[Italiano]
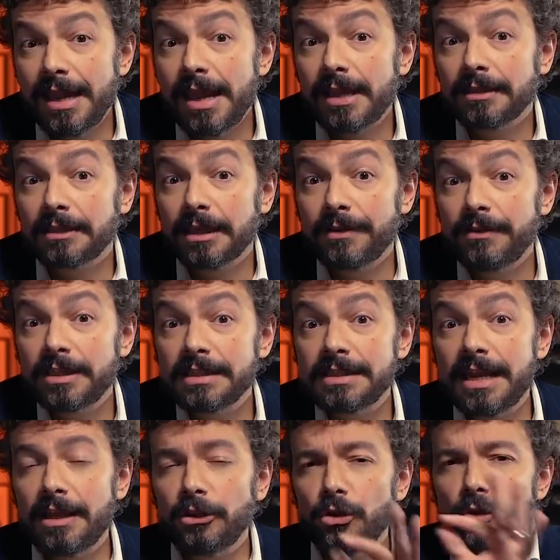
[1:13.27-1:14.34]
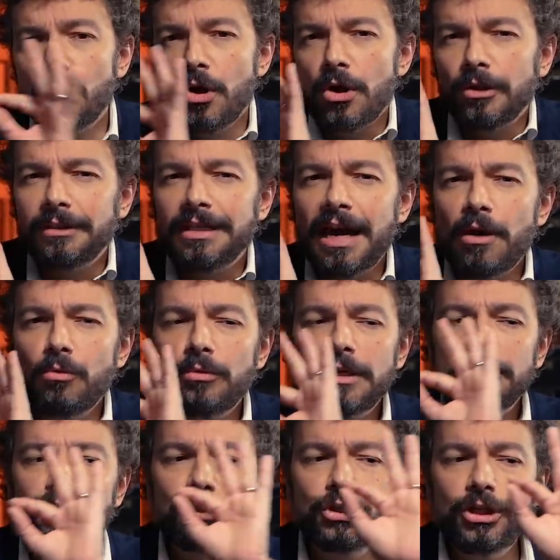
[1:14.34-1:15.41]
è attraversato da
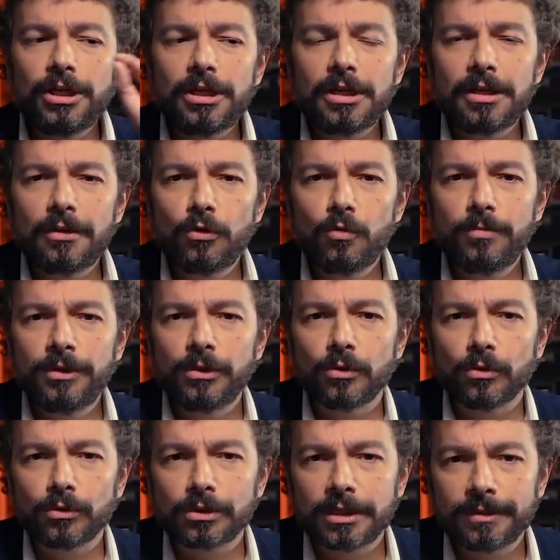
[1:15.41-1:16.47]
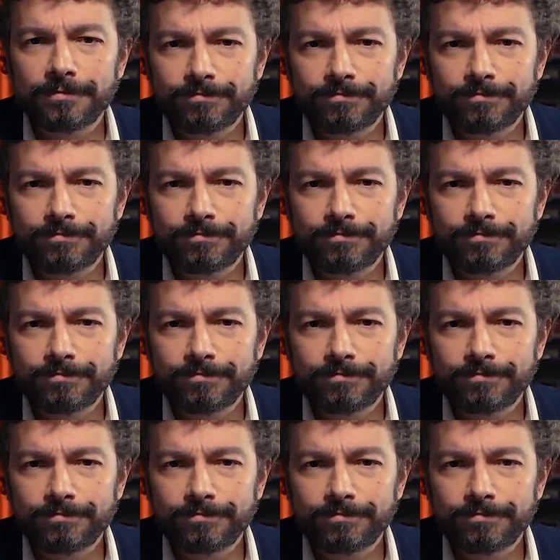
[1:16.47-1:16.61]
una scia luminosa.